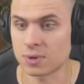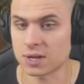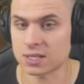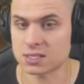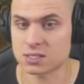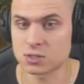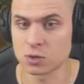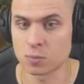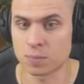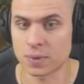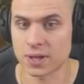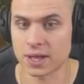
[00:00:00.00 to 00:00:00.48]

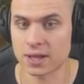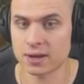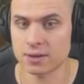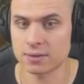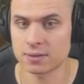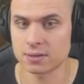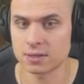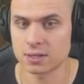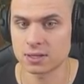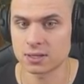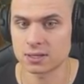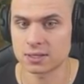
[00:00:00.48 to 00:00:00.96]

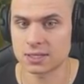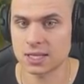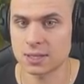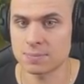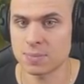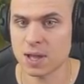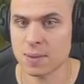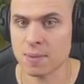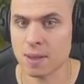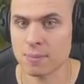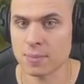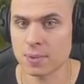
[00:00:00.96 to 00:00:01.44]
super.
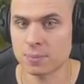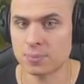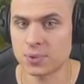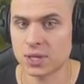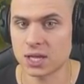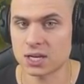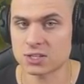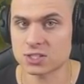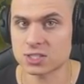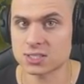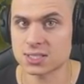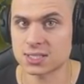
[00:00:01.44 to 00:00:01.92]
Chyba mamy
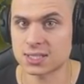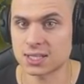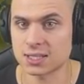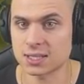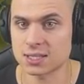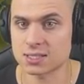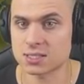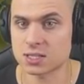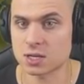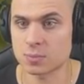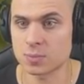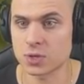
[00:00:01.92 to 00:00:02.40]
pierwsze
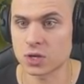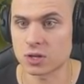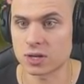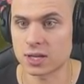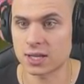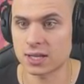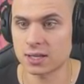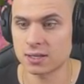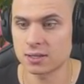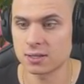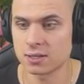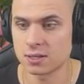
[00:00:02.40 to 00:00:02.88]
zadanie
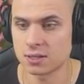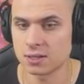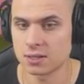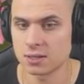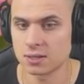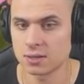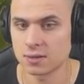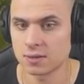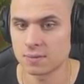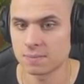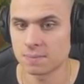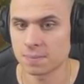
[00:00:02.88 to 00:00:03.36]
zrobione.
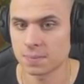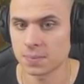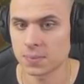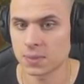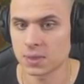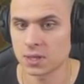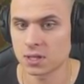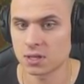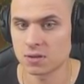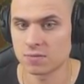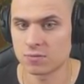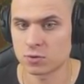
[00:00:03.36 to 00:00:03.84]

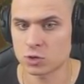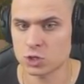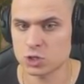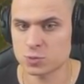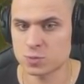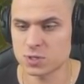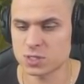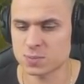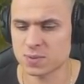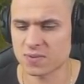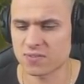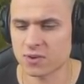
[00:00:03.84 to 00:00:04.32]

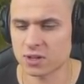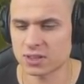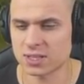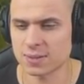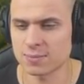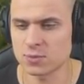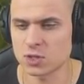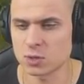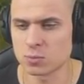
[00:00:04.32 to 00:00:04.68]
Wróćmy z powrotem do